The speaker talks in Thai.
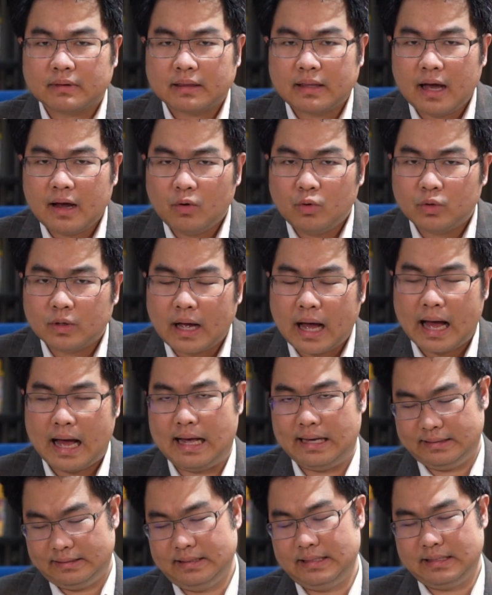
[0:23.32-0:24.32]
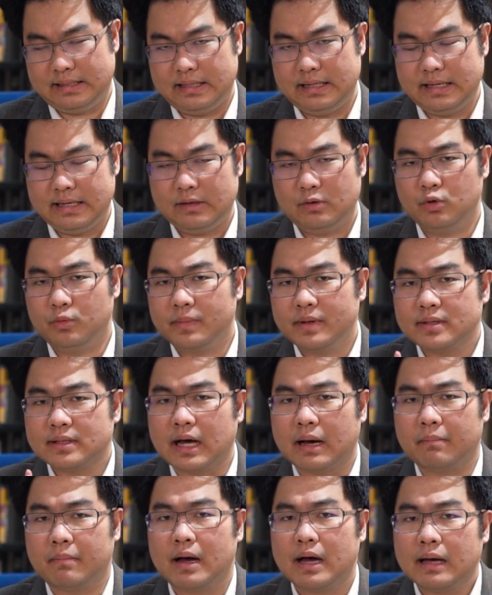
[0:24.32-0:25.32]
ถ้าคุณขาดสิ่งนี้คุณไม่
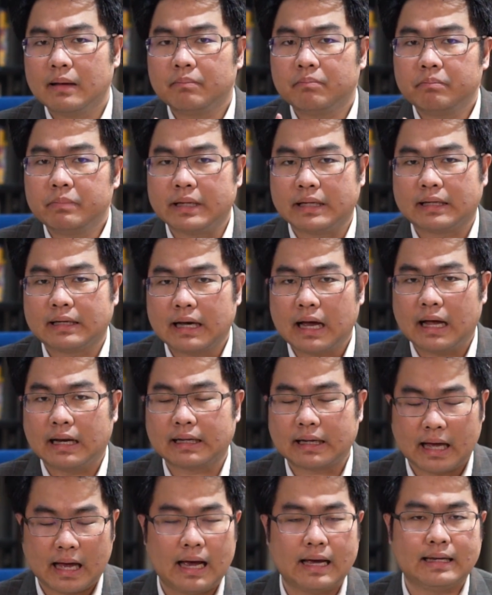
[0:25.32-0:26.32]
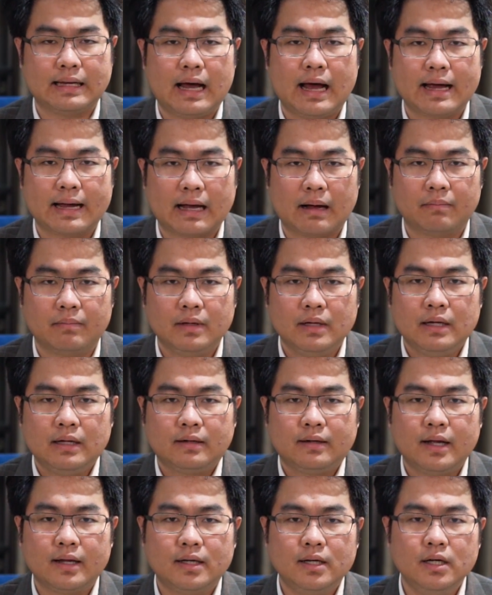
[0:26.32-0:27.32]
สามารถปิดการขายได้ครับ
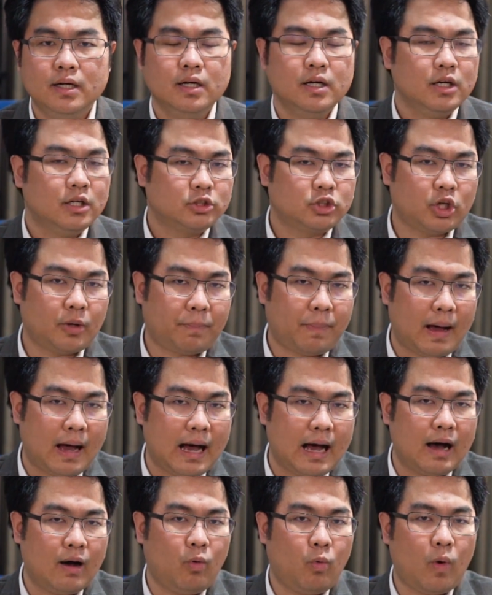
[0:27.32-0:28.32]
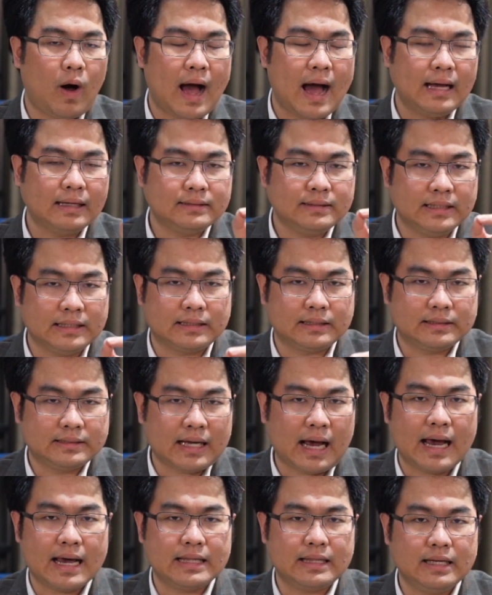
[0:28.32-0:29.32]
นั่นคือสภาวะจิตใจ
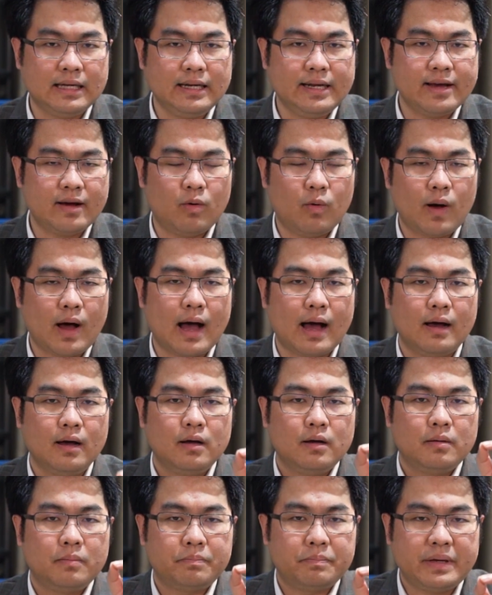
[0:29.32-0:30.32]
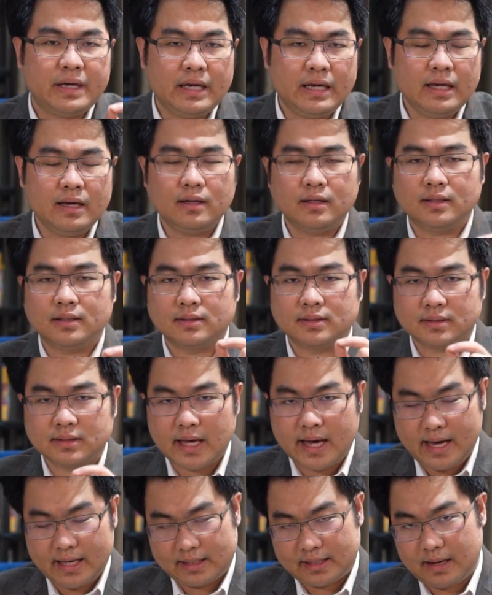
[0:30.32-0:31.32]
ที่เรียกว่าพีคสเต
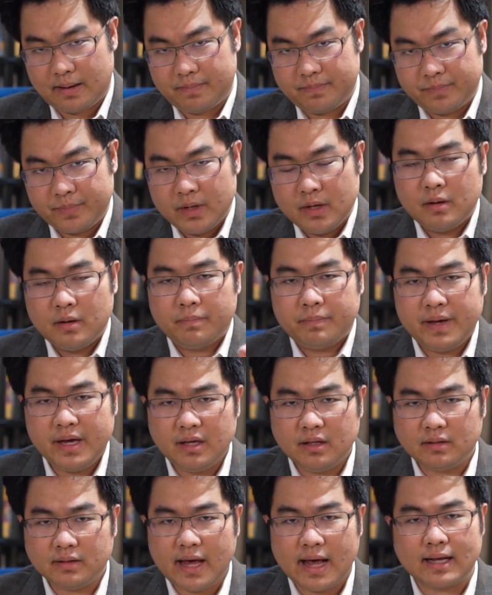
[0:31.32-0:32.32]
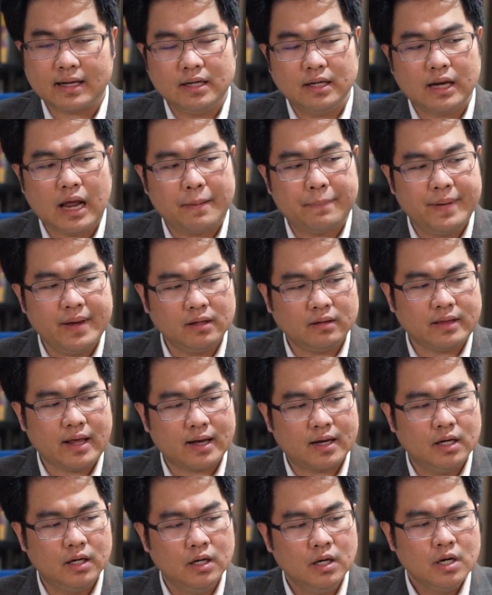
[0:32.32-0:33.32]
ทครับพีคสเตทคืออะไรพีคสเตท
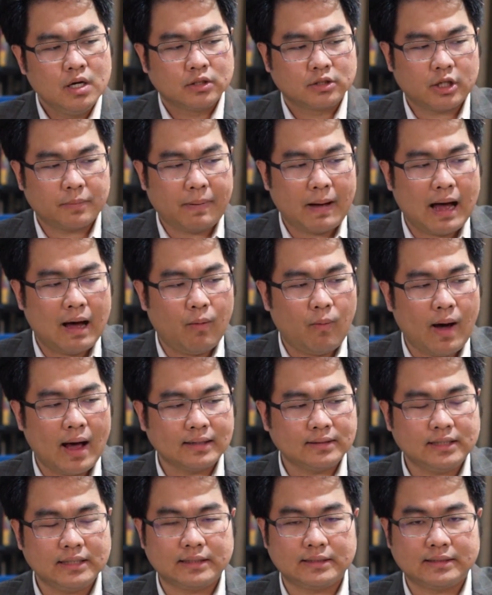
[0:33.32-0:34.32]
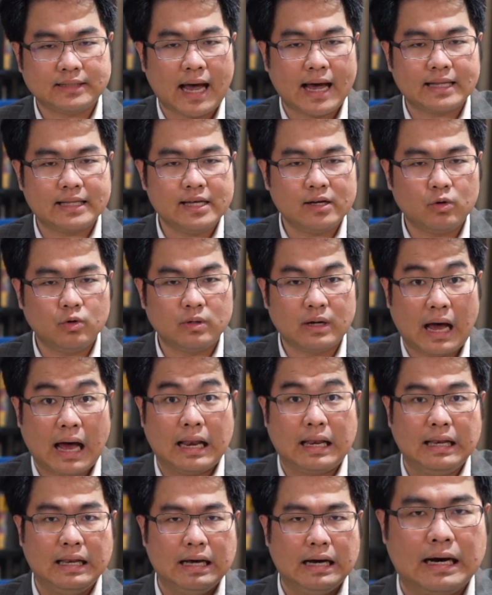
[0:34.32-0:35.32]
คือ สภาวะจิตใจที่คุณ
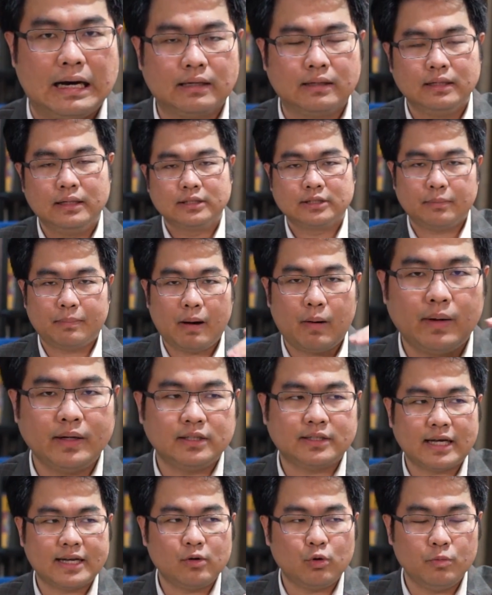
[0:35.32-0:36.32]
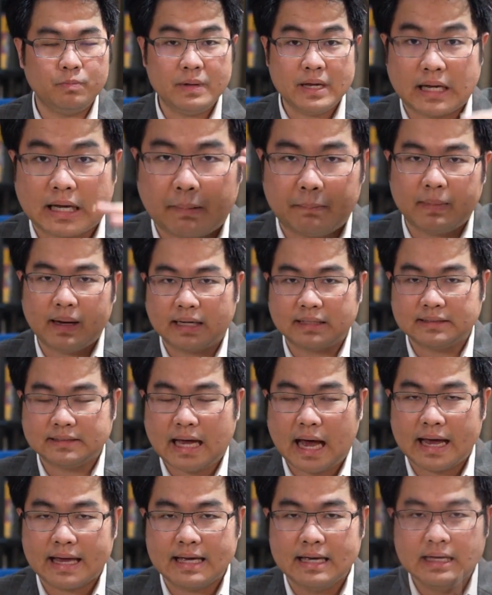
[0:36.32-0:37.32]
alert สภาวะจิตใจที่คุณมีกำลังใจ
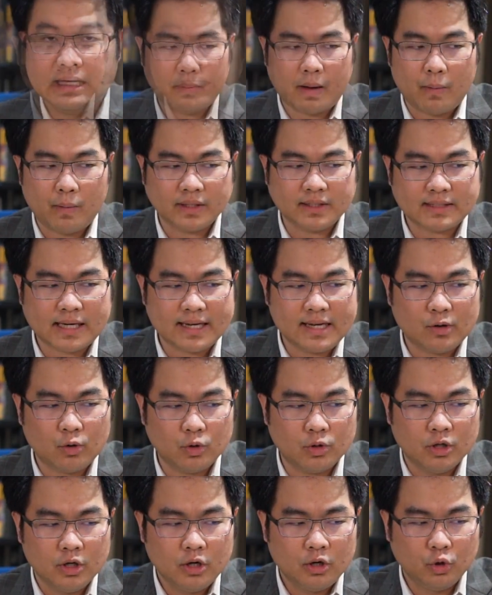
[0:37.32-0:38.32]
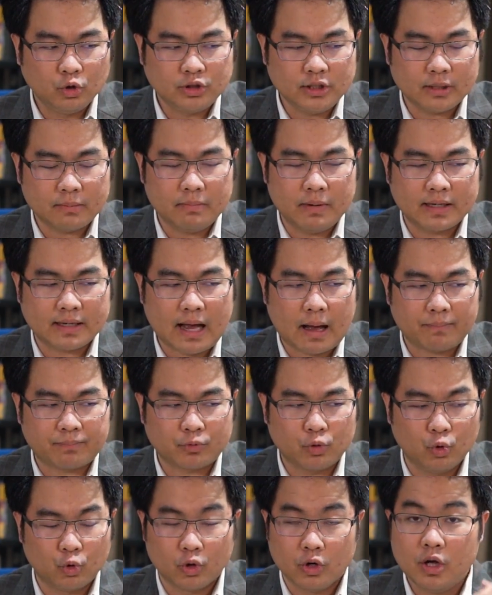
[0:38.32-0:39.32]
สภาวะจิตใจที่คุณรู้สึกเหมือนกับ
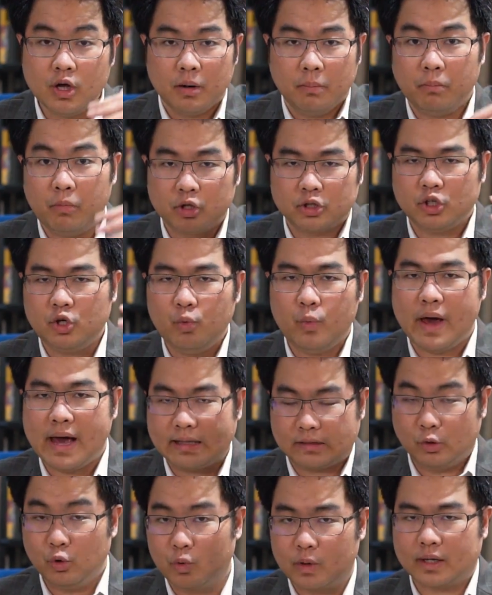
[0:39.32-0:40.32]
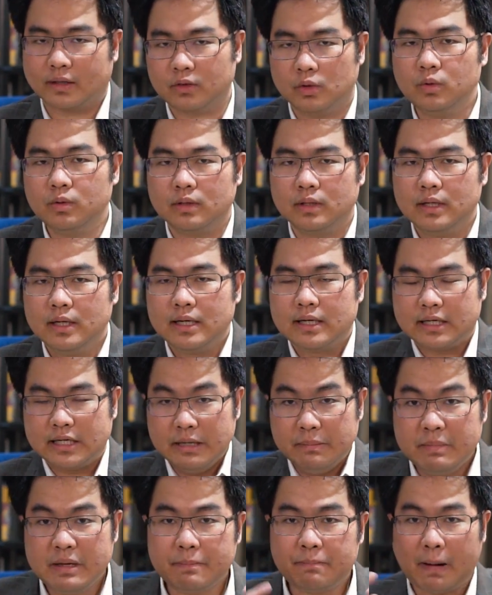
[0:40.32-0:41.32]
ถูก motivate ถูกกระตุ้นคื
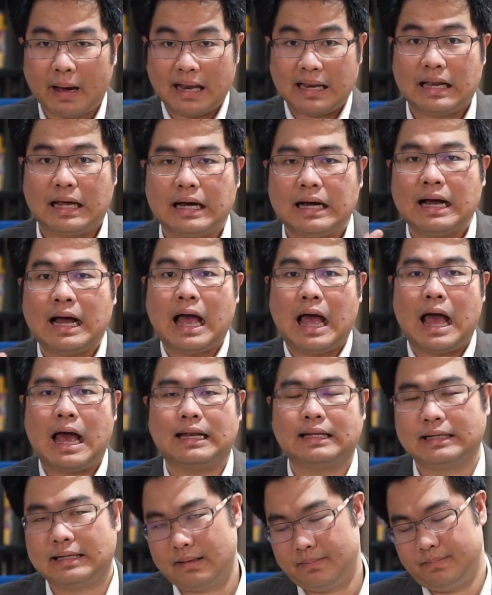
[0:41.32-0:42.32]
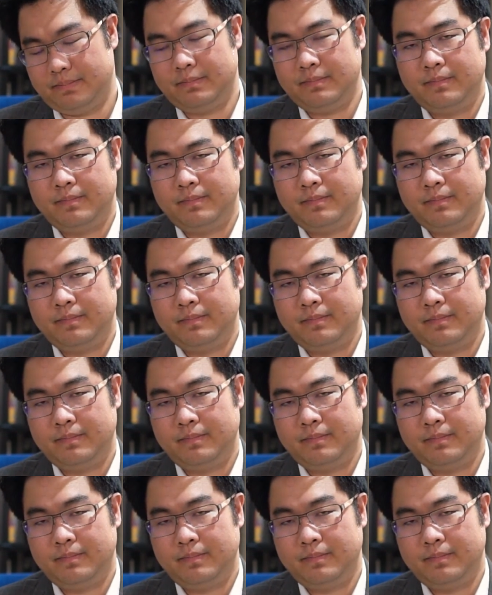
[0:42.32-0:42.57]
อมีพลังงานครับ